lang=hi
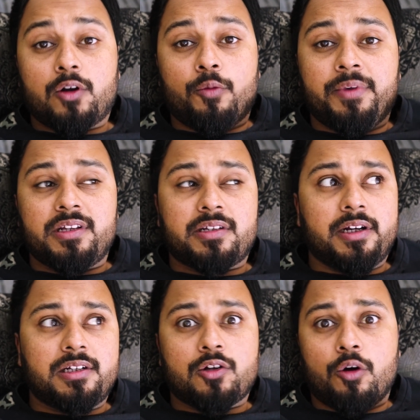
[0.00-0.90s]
पर कॉमेडी
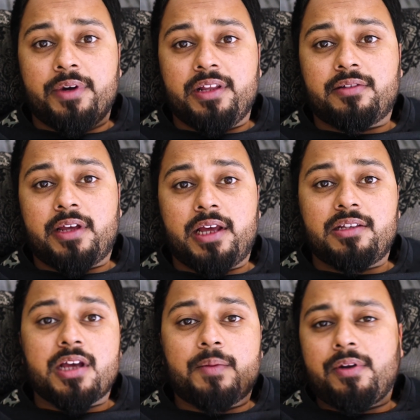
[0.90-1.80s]
स्किट्स कॉमेडी
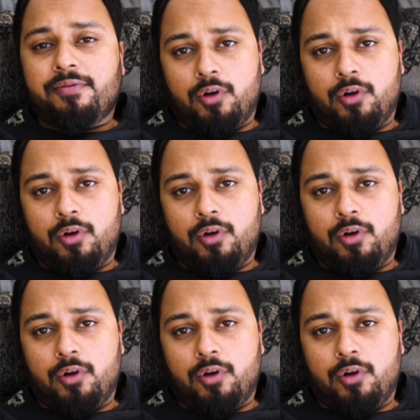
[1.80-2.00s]
स्केच या फिर